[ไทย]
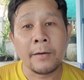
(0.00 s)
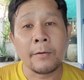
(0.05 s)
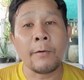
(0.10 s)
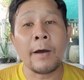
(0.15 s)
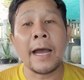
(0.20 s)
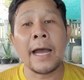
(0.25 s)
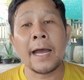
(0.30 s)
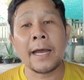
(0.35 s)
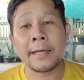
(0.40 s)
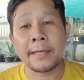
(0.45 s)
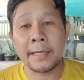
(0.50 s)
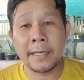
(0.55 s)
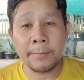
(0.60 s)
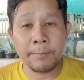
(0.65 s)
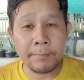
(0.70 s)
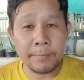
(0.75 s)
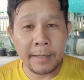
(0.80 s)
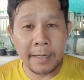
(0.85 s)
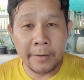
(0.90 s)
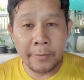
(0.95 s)
ว่าคลิป
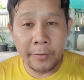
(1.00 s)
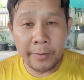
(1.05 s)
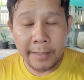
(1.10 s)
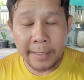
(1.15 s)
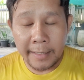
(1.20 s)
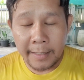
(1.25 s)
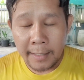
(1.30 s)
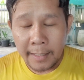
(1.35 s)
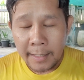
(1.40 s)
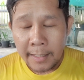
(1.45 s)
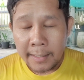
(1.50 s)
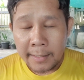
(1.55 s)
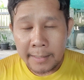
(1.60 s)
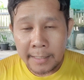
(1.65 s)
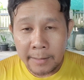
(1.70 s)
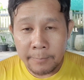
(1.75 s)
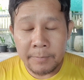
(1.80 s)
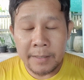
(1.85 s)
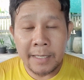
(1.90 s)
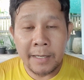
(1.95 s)
แนวค
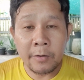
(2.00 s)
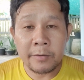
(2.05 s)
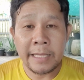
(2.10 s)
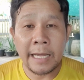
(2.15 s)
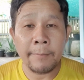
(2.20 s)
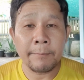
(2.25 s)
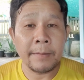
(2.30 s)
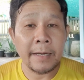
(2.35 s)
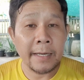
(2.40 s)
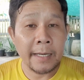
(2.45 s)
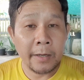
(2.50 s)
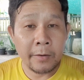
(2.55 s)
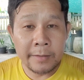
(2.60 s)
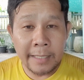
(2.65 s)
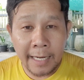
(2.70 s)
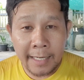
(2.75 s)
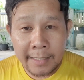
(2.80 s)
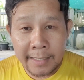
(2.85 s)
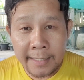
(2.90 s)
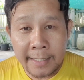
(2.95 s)
ลิปที่เราทำในแนว
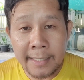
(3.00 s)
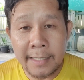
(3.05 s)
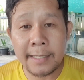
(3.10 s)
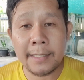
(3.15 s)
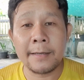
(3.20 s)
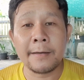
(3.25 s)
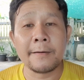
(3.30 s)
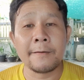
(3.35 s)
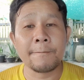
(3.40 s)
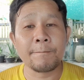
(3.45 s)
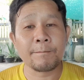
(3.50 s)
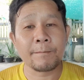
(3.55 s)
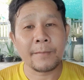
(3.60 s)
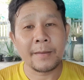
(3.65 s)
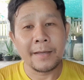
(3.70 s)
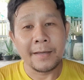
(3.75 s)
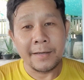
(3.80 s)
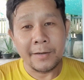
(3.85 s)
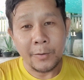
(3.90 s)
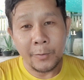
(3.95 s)
ทางนี้
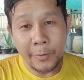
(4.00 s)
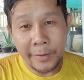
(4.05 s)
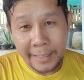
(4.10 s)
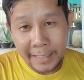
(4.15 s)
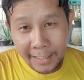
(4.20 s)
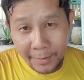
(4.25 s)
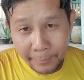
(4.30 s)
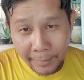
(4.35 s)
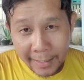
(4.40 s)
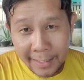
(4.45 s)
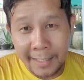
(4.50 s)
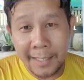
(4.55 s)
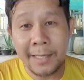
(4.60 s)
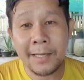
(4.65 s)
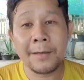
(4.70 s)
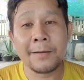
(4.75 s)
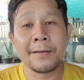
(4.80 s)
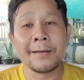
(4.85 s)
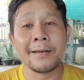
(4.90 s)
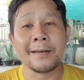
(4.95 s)
โอเคไหม
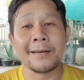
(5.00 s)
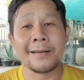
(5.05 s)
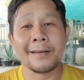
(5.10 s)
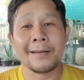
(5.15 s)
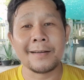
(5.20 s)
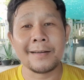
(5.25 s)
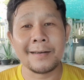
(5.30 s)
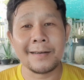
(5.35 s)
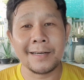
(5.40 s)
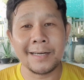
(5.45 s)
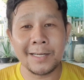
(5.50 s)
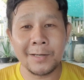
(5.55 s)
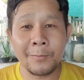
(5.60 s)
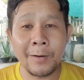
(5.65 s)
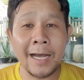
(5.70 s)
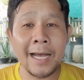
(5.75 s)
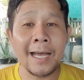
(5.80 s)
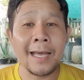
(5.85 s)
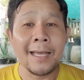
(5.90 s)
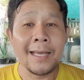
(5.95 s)
หรือ
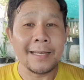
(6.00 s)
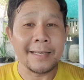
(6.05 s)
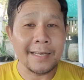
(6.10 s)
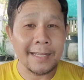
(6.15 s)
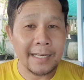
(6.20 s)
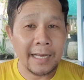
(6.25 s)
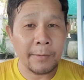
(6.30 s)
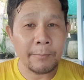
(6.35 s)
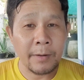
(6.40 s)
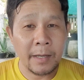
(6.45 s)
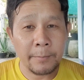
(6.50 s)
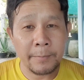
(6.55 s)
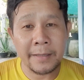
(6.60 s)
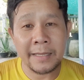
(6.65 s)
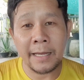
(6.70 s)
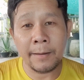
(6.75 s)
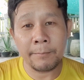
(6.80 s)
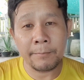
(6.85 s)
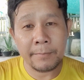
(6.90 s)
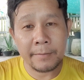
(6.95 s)
ว่าแนะนำให้ไป
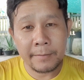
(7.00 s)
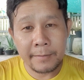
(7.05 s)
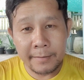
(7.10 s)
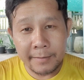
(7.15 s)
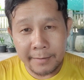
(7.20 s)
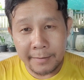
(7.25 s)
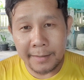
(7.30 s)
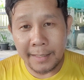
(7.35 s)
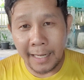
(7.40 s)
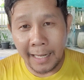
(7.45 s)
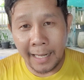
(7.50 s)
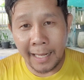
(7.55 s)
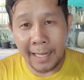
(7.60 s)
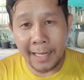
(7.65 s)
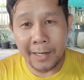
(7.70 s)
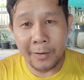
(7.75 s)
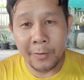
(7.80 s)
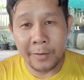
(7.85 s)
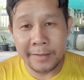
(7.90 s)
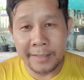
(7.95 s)
ทำอ่า
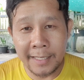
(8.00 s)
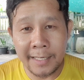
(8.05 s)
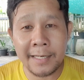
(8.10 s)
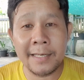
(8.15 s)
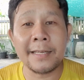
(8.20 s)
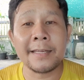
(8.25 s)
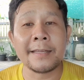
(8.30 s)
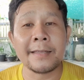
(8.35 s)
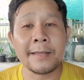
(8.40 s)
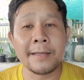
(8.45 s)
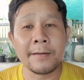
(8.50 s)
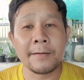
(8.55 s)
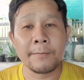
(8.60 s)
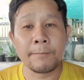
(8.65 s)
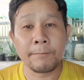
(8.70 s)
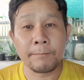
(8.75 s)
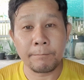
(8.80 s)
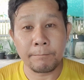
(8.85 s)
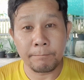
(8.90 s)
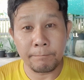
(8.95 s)
คอนเทนต์
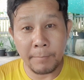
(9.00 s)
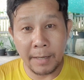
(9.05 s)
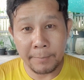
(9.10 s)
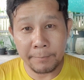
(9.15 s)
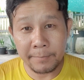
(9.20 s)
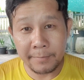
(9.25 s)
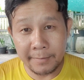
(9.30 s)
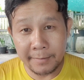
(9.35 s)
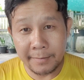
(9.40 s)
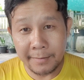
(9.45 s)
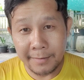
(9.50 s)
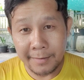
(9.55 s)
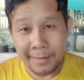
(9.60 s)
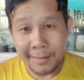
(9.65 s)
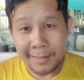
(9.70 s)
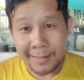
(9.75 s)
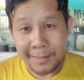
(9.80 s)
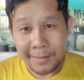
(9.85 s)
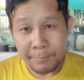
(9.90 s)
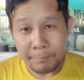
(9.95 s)
แบบ
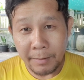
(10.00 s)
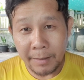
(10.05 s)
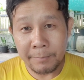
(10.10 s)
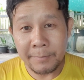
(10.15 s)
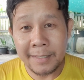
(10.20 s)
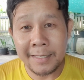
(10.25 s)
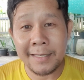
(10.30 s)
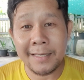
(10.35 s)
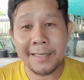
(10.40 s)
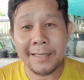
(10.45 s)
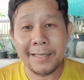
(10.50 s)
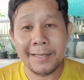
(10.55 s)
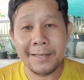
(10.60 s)
แบบที่